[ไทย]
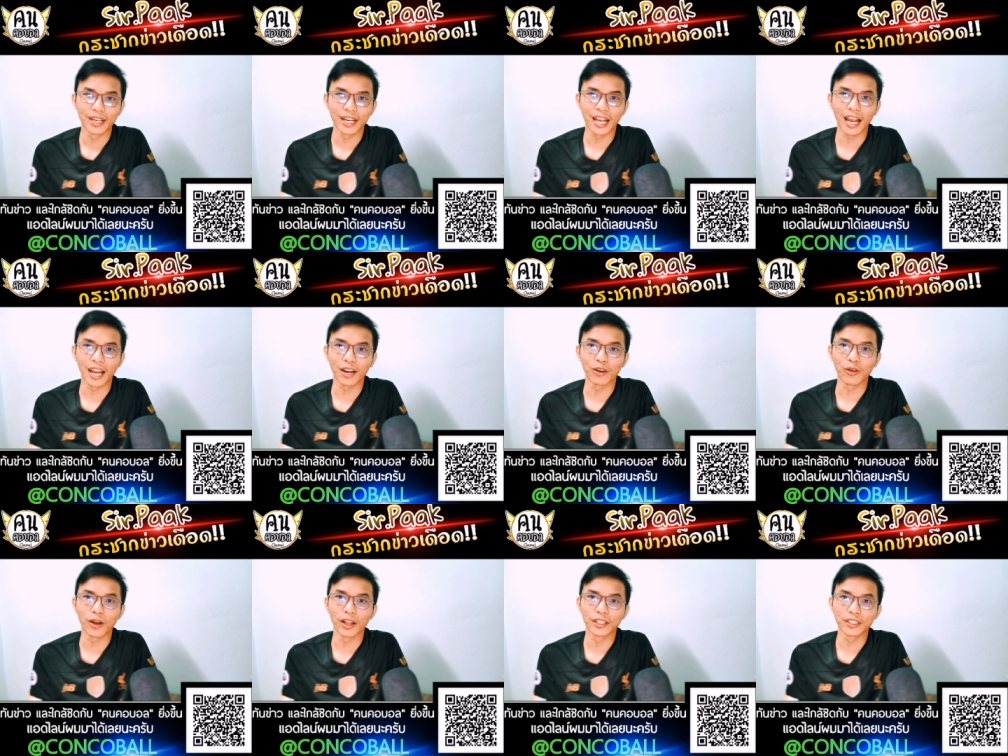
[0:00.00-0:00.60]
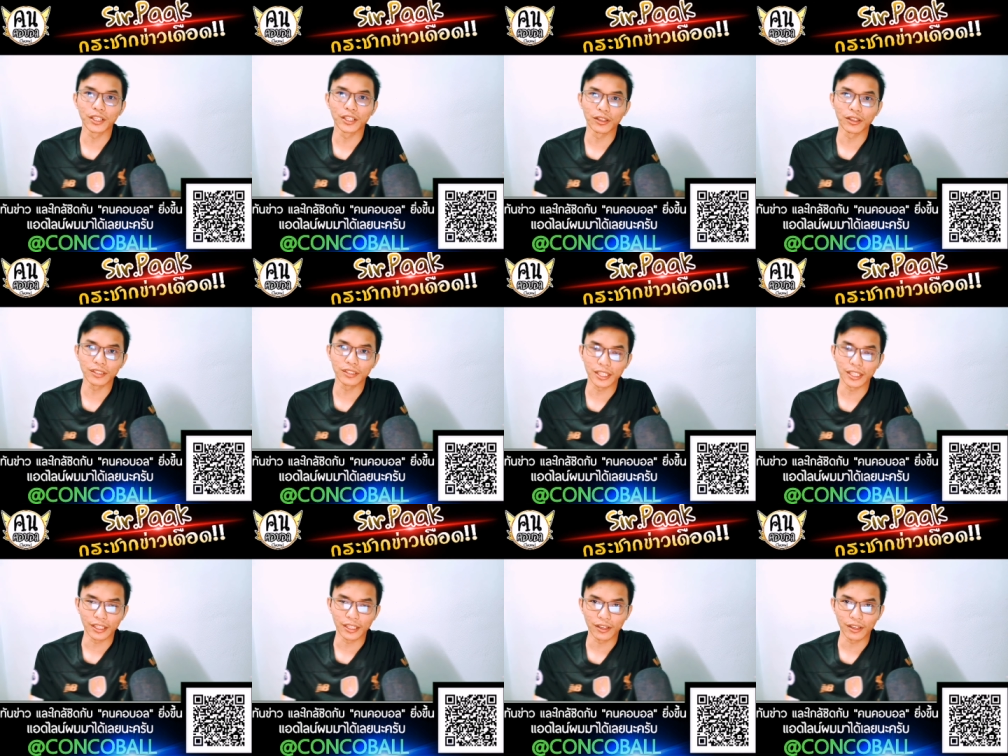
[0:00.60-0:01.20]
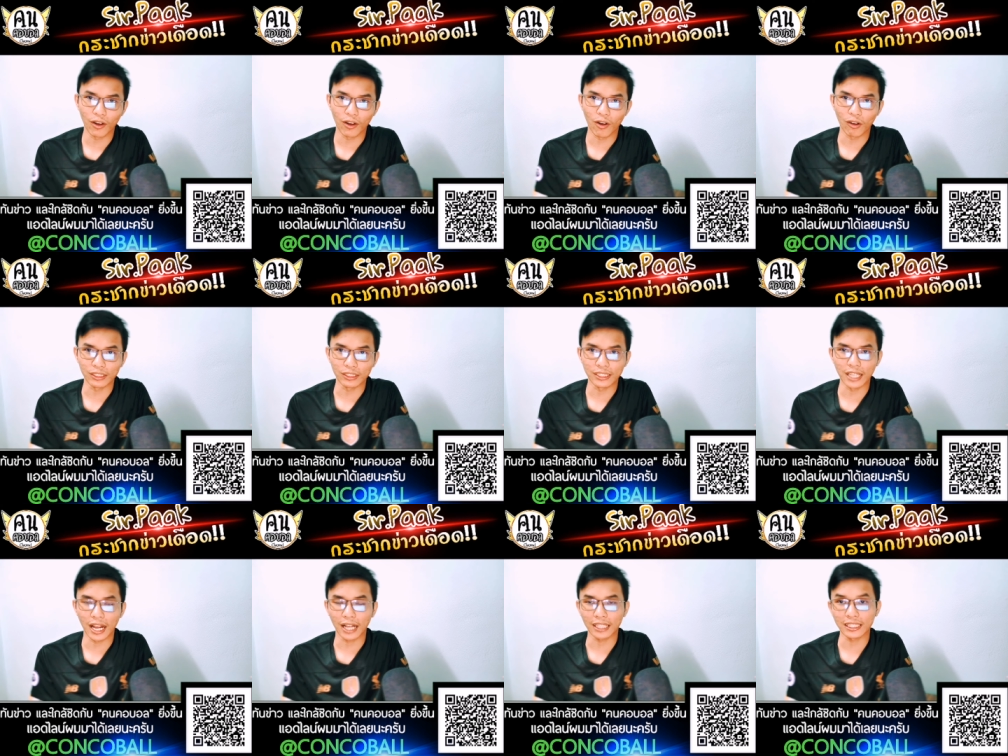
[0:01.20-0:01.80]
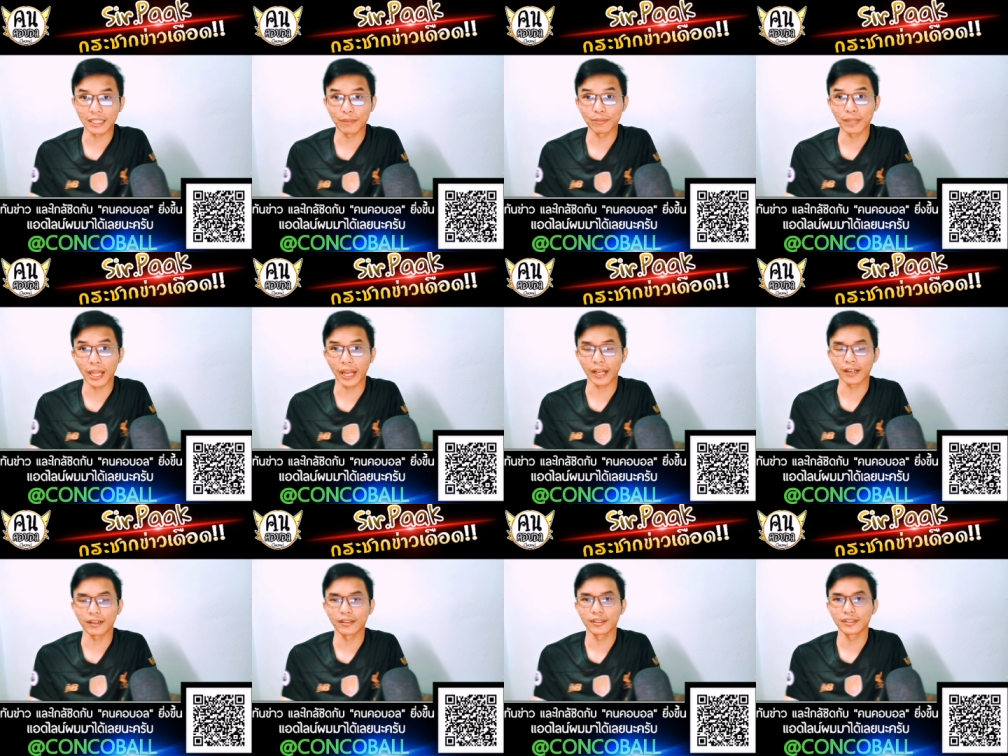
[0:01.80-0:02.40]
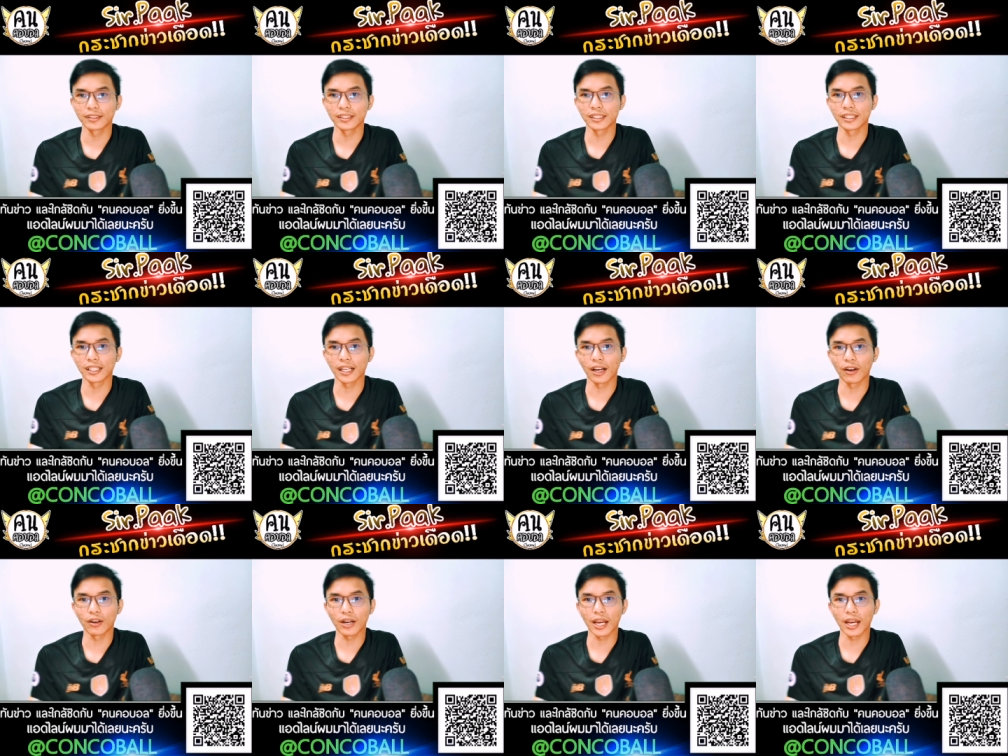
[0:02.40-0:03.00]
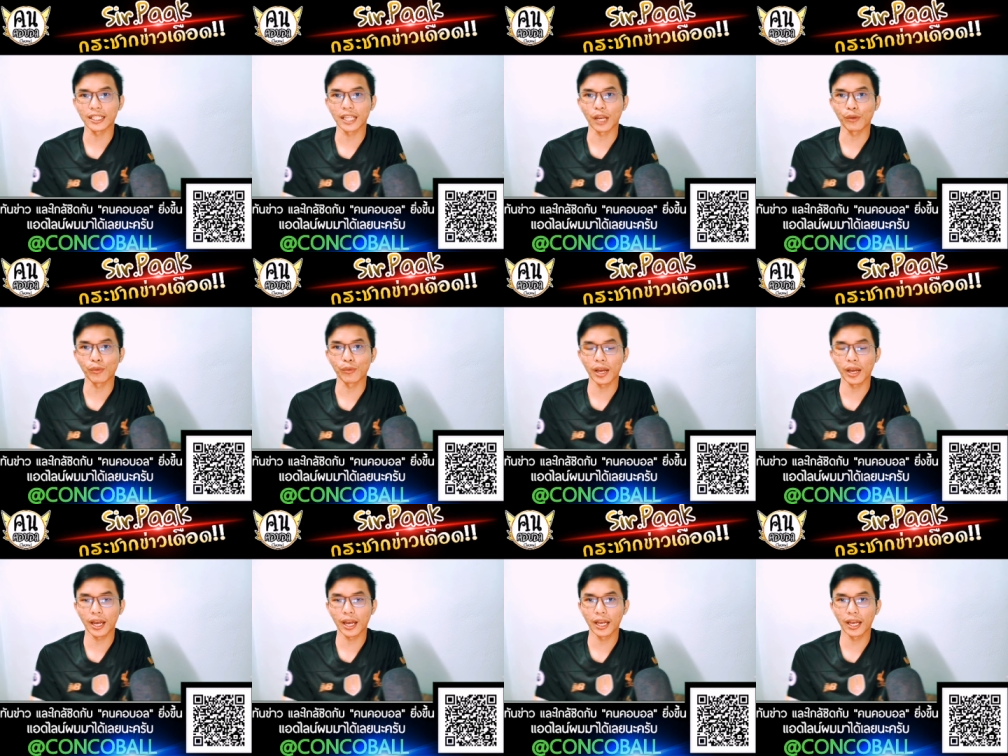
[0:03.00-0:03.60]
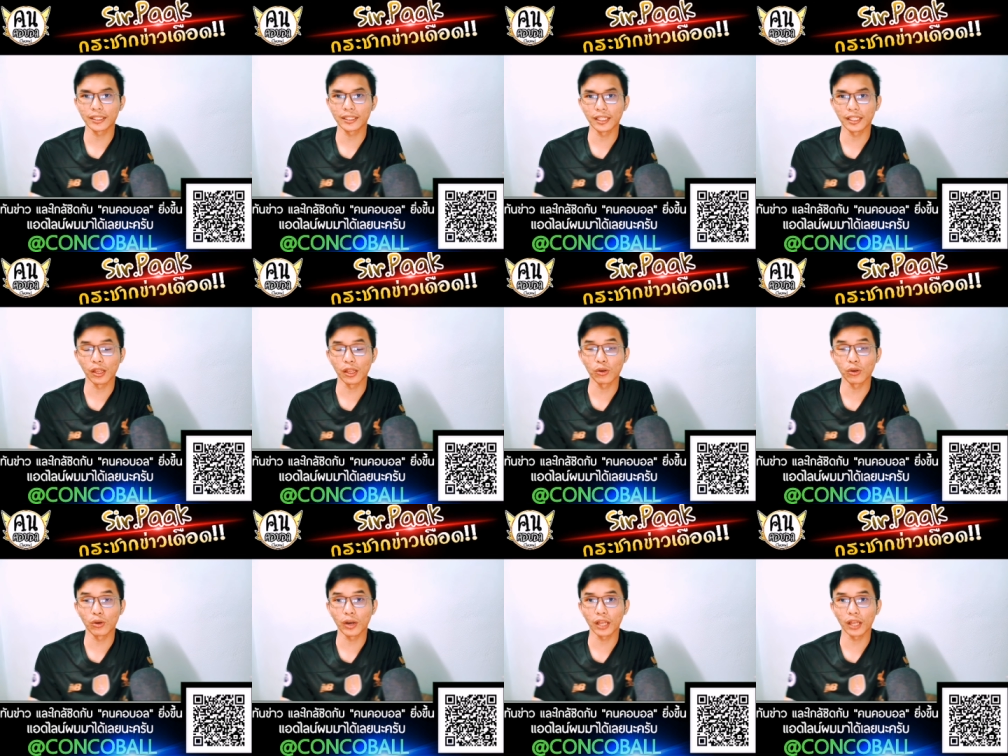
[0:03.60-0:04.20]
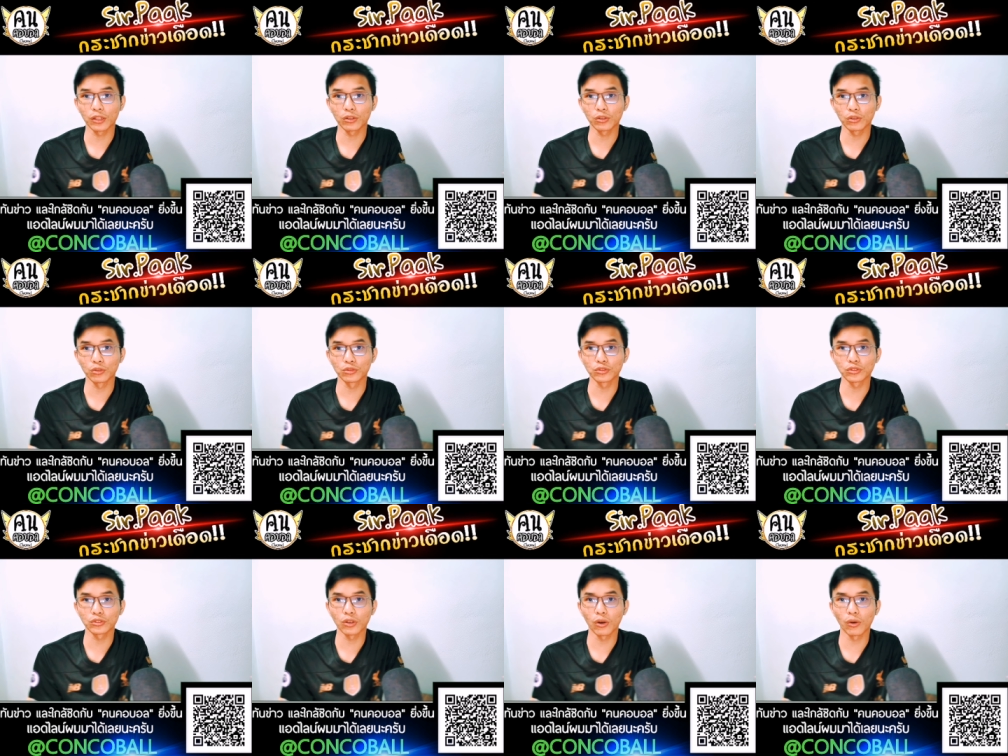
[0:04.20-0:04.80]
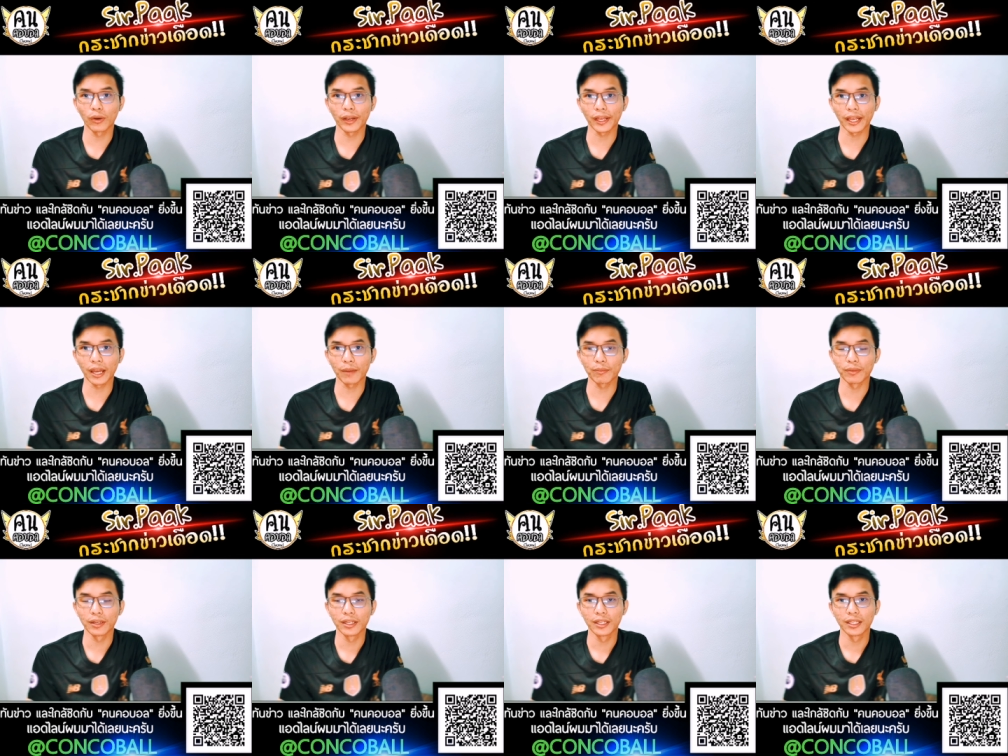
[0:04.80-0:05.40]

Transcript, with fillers: คาร์โลอันเชลติออกจากตำแหน่ง ซึ่งเขาคาดการว่าเจเนโรกาตุโซนะครับ